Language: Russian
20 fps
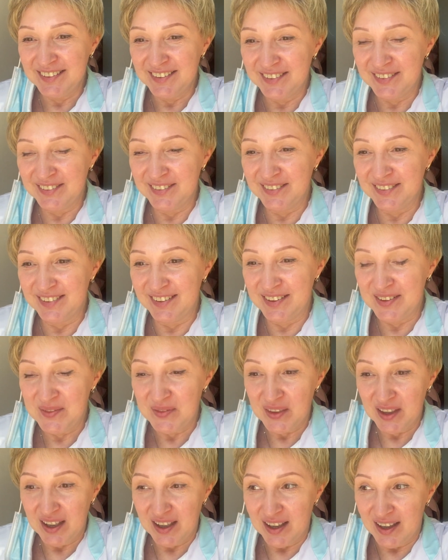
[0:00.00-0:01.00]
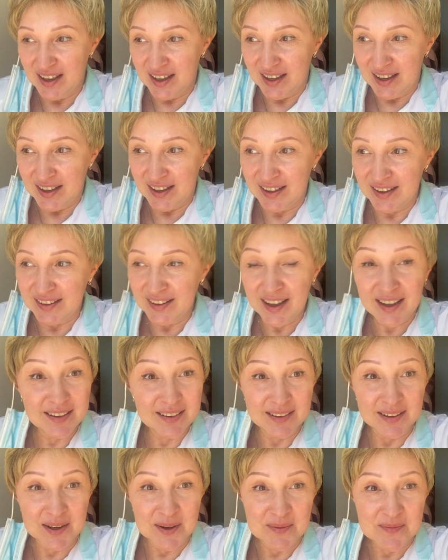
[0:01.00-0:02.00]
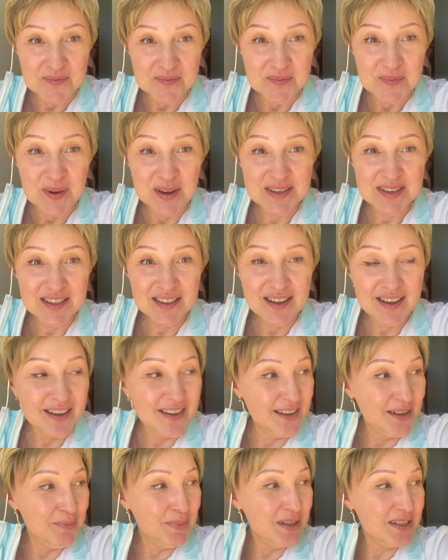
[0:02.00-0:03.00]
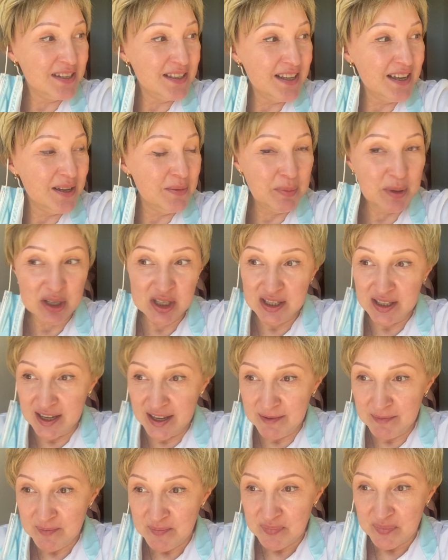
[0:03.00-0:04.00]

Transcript: Ой. А, ладно, пошла я, пошла я, пошла.